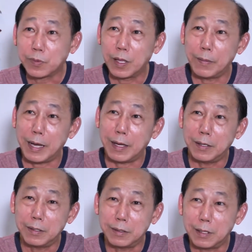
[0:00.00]
ใช่ไหม
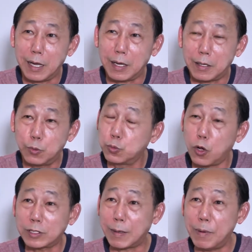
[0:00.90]
อ่าลูกน้
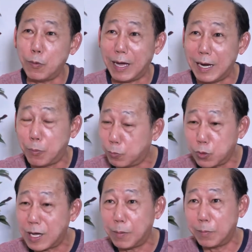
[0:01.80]
องทำไม่ไหวแล้ว ผม
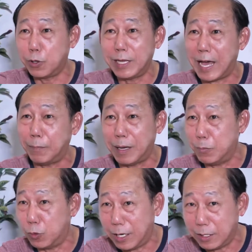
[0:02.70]
ต้องเข้าไปบริหารใหม่
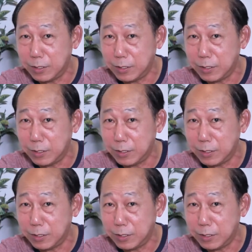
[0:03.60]
หมดละ